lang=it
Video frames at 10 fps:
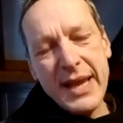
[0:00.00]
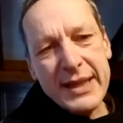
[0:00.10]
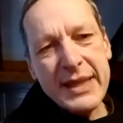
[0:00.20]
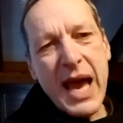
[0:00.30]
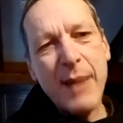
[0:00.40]

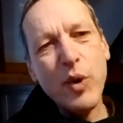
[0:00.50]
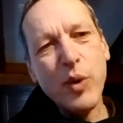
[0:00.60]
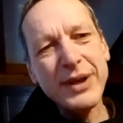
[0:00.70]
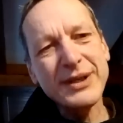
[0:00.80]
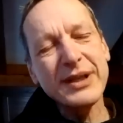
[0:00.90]
diamo
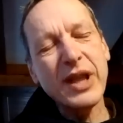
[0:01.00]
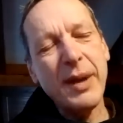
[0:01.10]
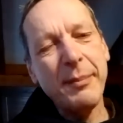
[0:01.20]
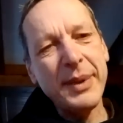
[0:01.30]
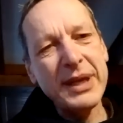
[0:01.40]
questa
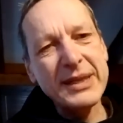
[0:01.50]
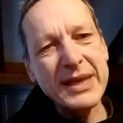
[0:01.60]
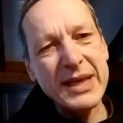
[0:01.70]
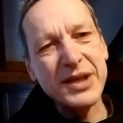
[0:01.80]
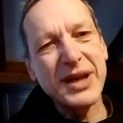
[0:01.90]

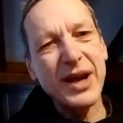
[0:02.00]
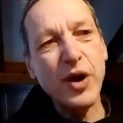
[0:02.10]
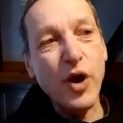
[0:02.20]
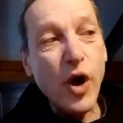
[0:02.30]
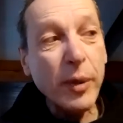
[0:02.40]
penitenza al
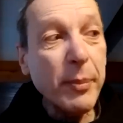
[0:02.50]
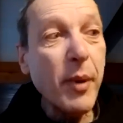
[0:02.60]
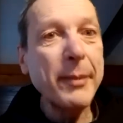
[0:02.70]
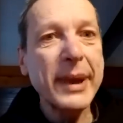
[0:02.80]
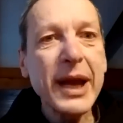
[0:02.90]
corpo
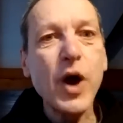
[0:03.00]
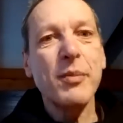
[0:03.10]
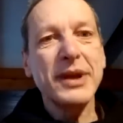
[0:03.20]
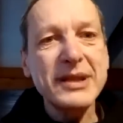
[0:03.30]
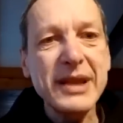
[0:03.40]
per
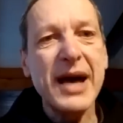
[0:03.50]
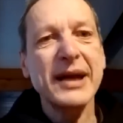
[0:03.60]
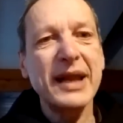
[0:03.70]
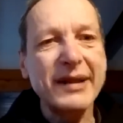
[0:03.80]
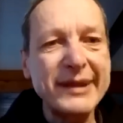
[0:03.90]

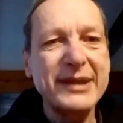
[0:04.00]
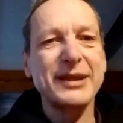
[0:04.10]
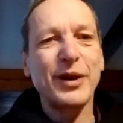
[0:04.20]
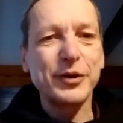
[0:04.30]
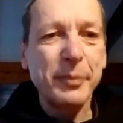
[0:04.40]
aumentare la vita
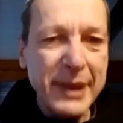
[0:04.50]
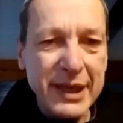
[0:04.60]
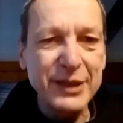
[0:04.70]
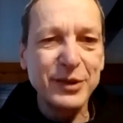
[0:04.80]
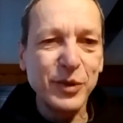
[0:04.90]
dello spirito.